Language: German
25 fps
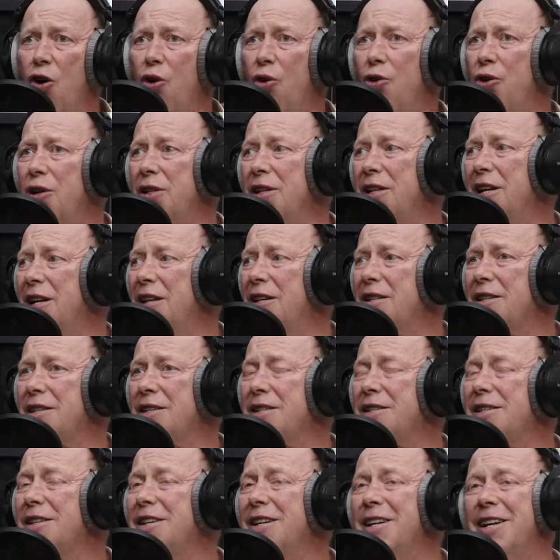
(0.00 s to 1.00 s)
und er
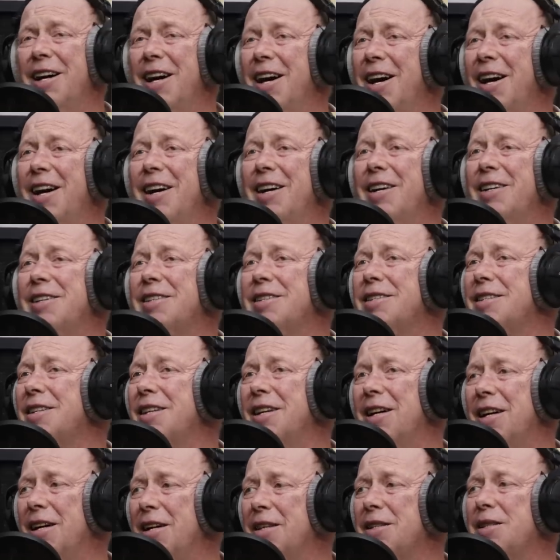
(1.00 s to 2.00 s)
ist, er ist
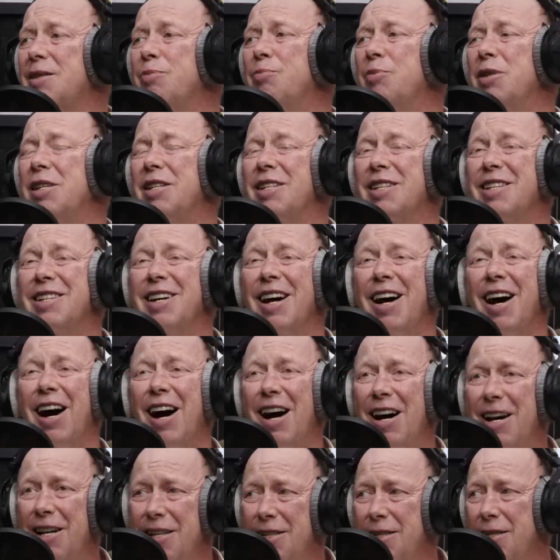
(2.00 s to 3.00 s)
erst mit
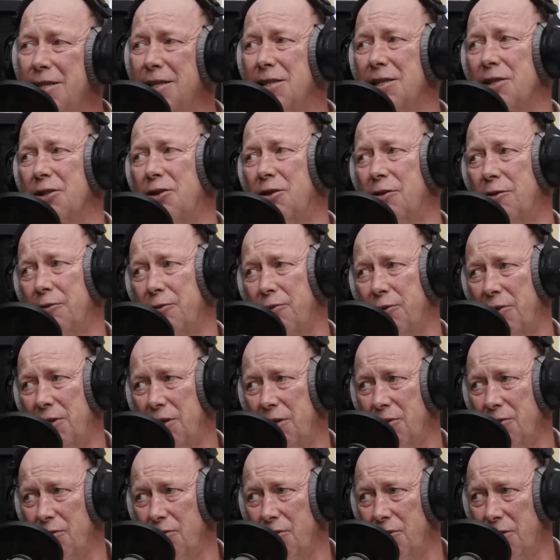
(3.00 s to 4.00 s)
30 auf
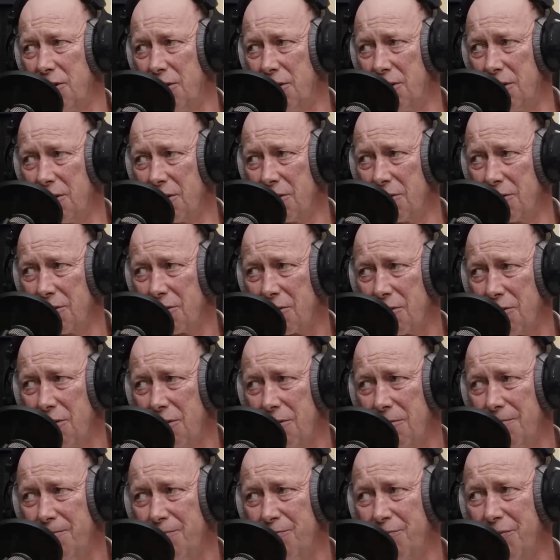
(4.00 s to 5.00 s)
Heroin
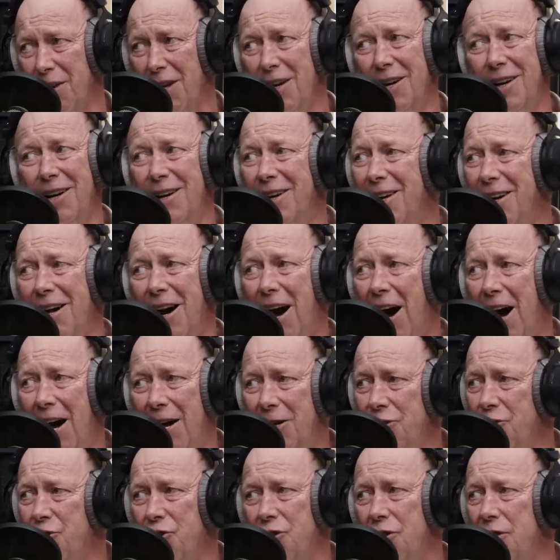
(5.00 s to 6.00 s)
gekommen. Mhm.
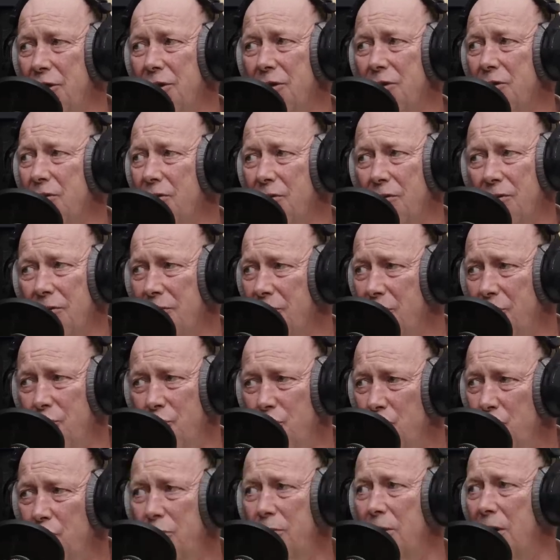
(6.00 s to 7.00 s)
Einstiegsdroge
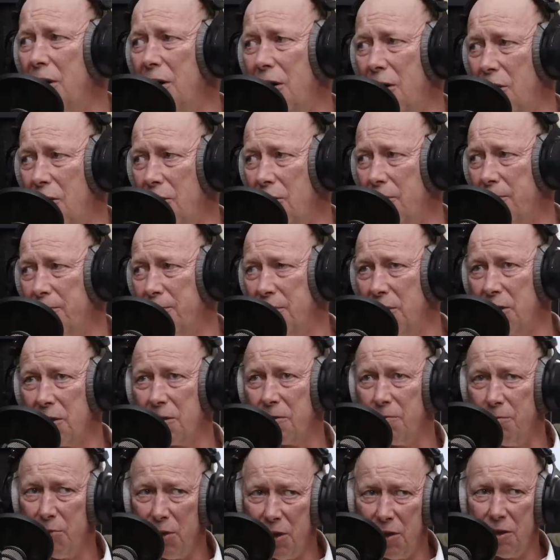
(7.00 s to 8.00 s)
überhaupt nicht,
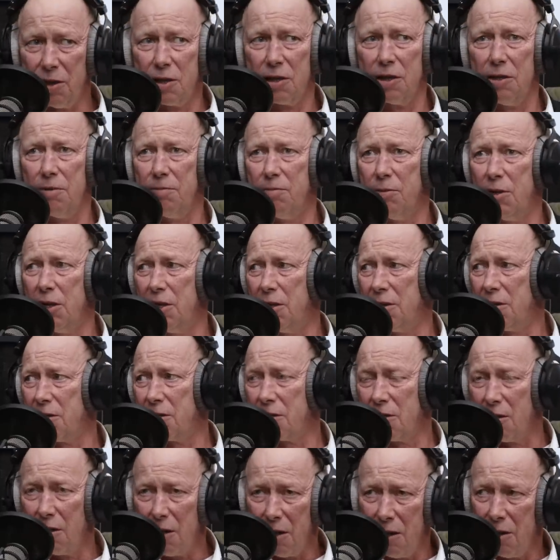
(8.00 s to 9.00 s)

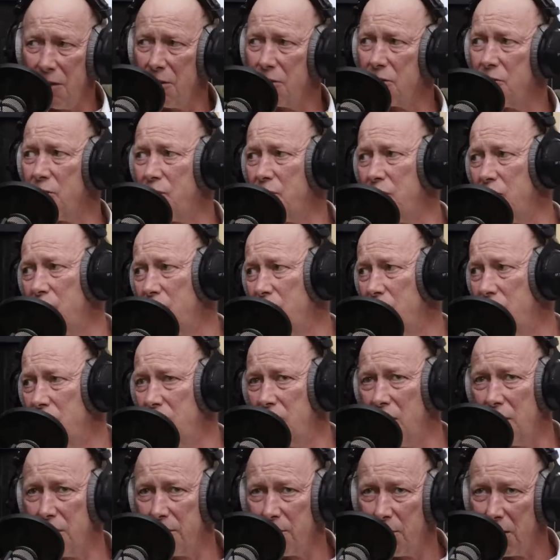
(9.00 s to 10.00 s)
Medikamente, Alkohol
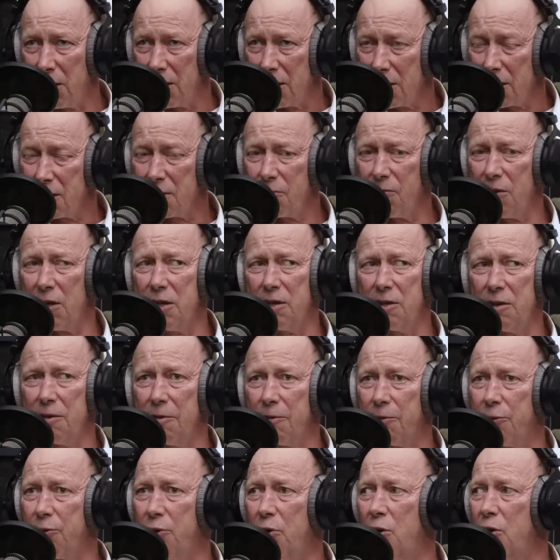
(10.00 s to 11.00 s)
und das waren die
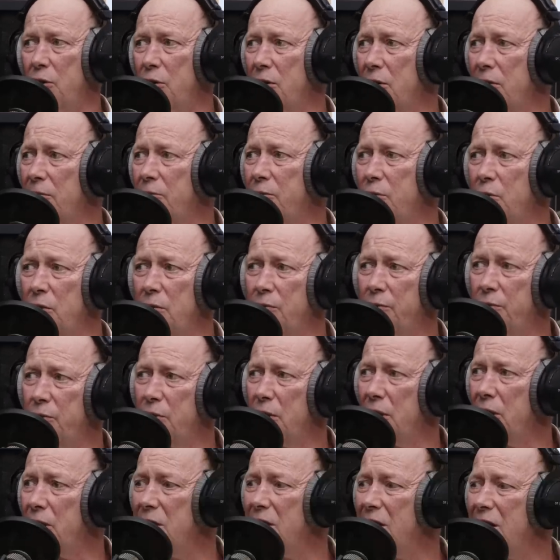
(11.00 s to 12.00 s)
Folgen von
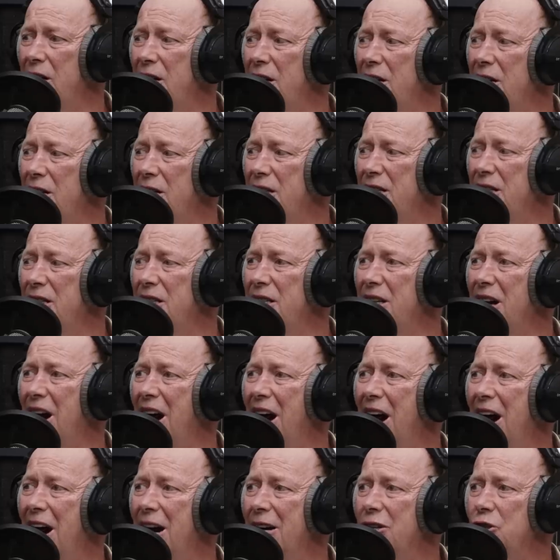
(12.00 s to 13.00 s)
vier Jahren
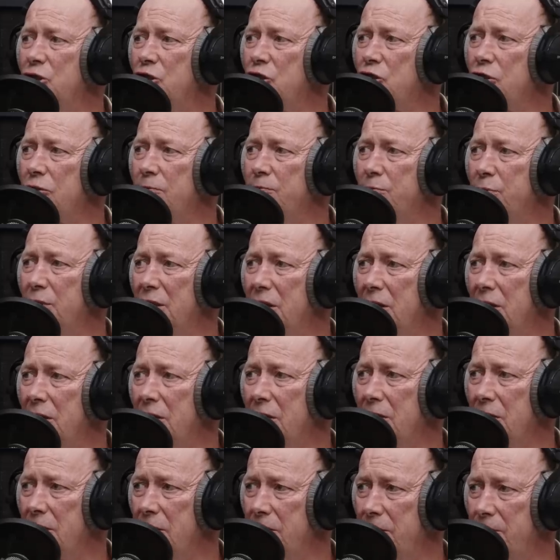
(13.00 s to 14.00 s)

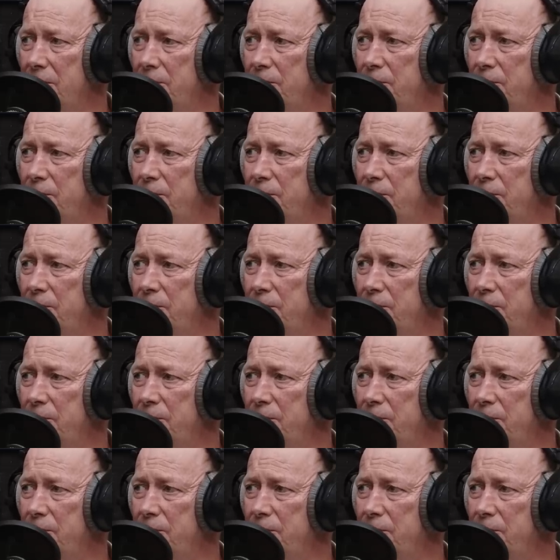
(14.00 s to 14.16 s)
Einsperren.